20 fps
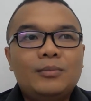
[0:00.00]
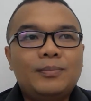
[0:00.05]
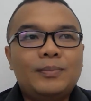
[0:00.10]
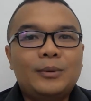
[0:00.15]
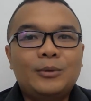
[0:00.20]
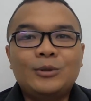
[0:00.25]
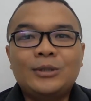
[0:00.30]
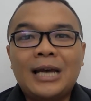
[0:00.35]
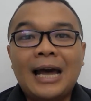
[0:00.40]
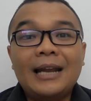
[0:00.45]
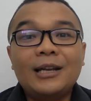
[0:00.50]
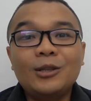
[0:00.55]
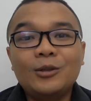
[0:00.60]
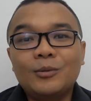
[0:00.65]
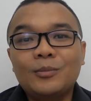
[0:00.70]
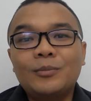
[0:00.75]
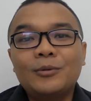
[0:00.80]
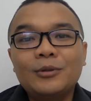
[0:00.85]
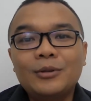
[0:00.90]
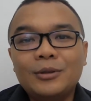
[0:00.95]
perusahaan
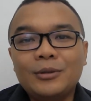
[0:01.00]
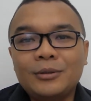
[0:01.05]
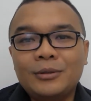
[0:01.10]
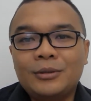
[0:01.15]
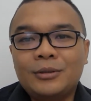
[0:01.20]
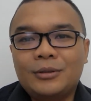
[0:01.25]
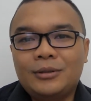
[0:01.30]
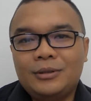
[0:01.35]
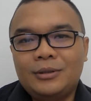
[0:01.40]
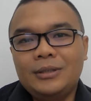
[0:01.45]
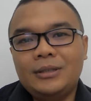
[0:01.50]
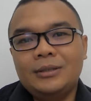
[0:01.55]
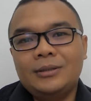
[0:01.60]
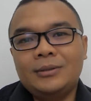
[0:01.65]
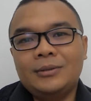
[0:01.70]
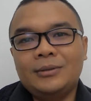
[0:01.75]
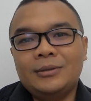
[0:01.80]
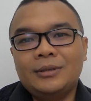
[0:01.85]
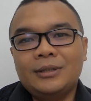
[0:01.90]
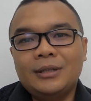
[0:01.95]
tuh butuh
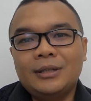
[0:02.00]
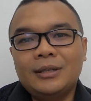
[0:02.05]
gitu